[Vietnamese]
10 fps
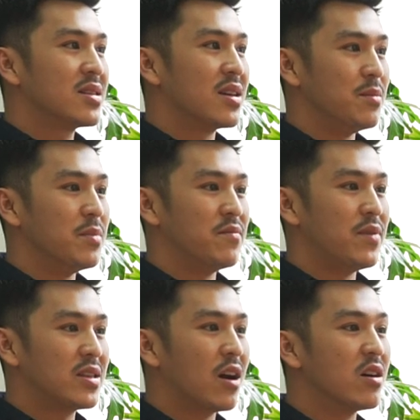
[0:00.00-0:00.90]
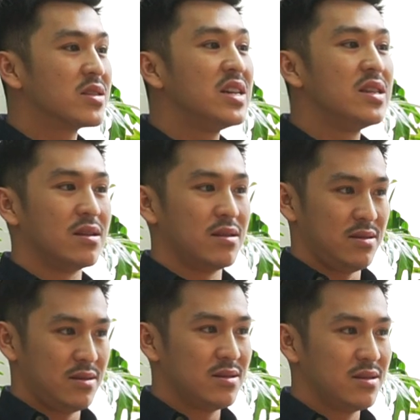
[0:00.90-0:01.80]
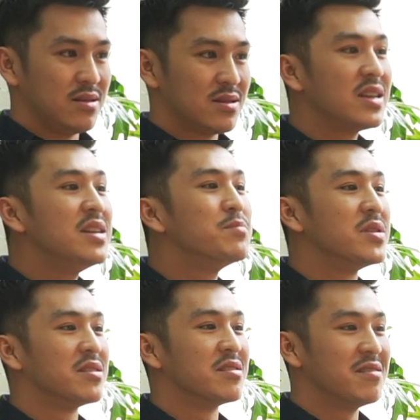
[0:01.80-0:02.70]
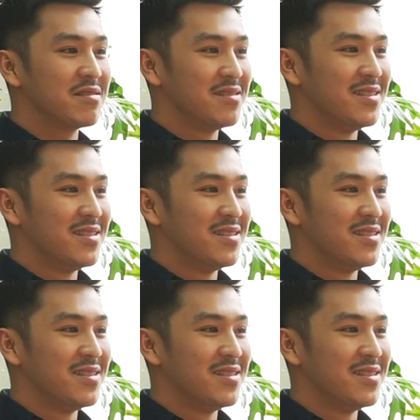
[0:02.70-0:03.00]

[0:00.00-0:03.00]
thì mình phải cho họ tin tin mình trước